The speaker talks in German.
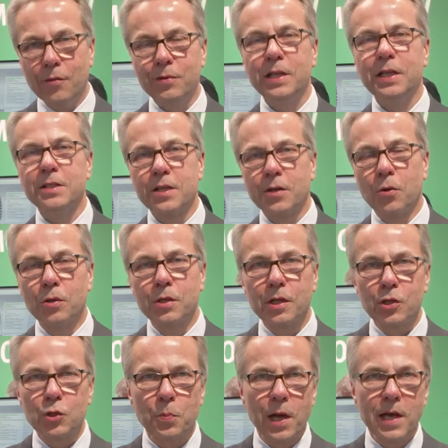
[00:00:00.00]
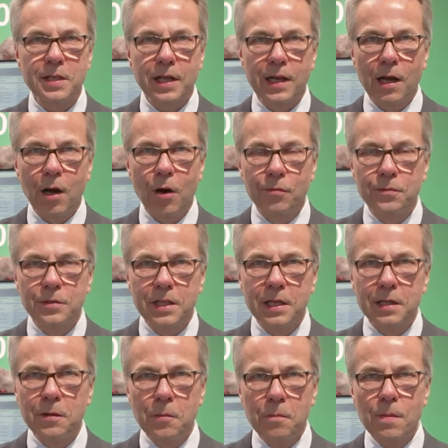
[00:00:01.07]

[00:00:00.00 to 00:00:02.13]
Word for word: wie diese Kundengespräche gelaufen sind